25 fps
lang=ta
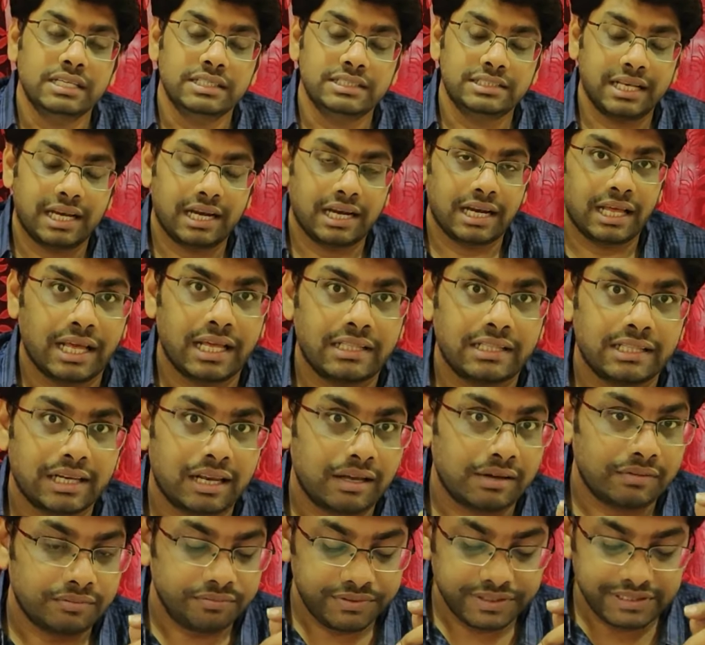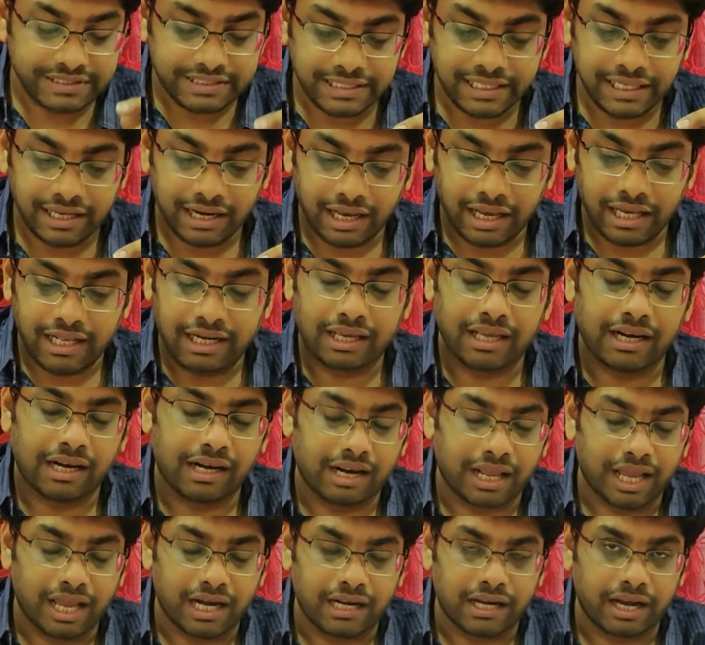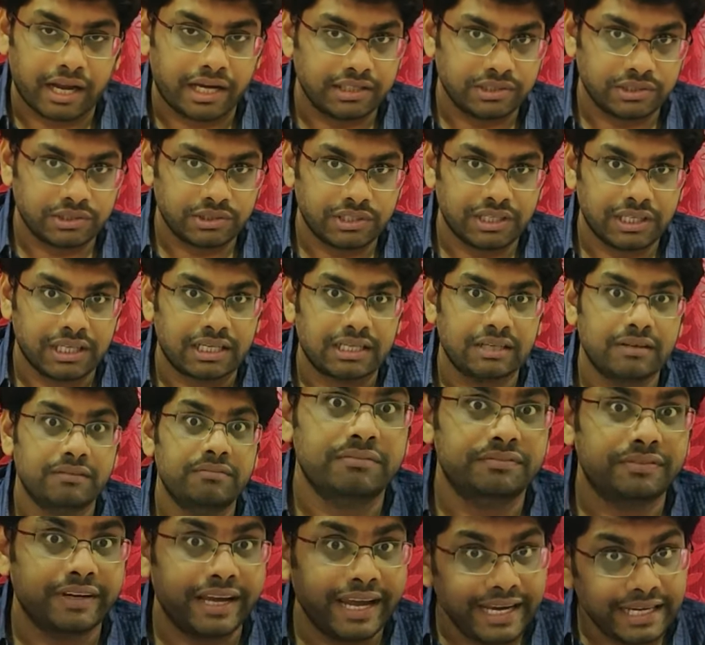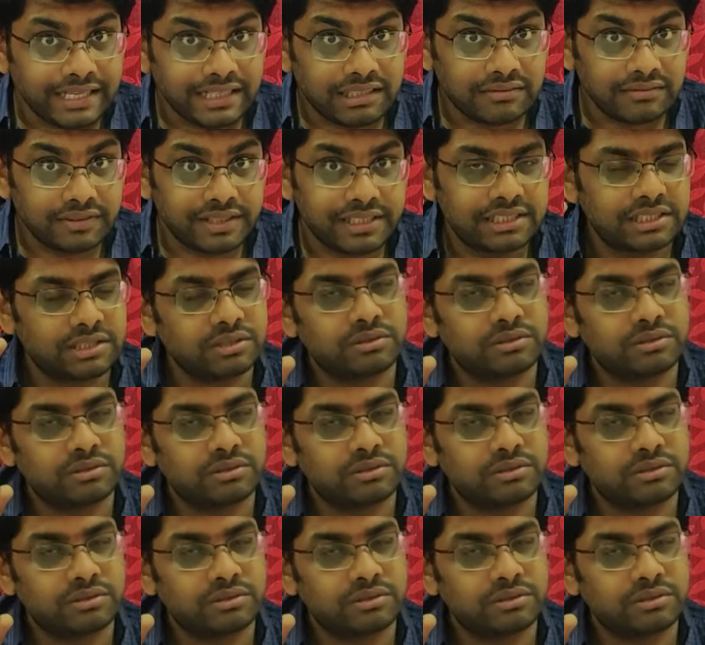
சில நேரத்தில் ஃபிசிக்கலாக இருக்கிற ரேர் காயின்ஸும் இருக்குது வெயிட்டு வச்சு